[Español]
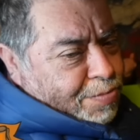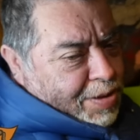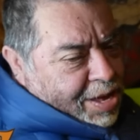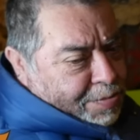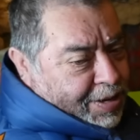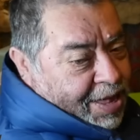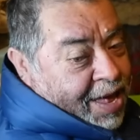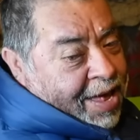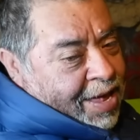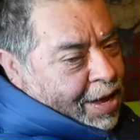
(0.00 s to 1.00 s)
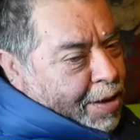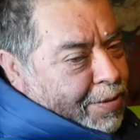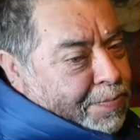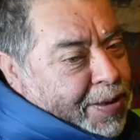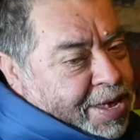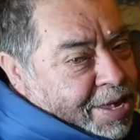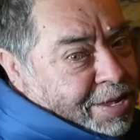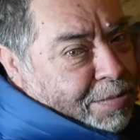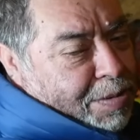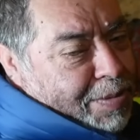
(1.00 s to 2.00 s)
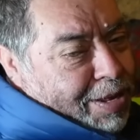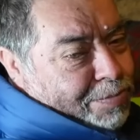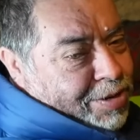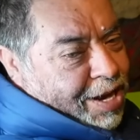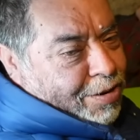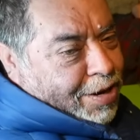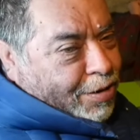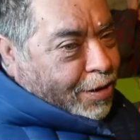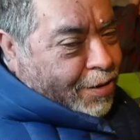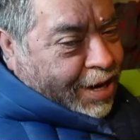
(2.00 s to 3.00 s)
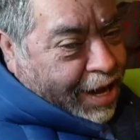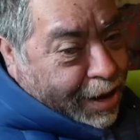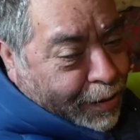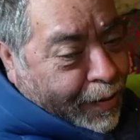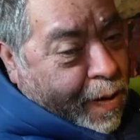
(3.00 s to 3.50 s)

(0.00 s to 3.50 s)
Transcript: ¿Es, verdad? A ver, pellizcame, Miguel, porque creo que no lo creo.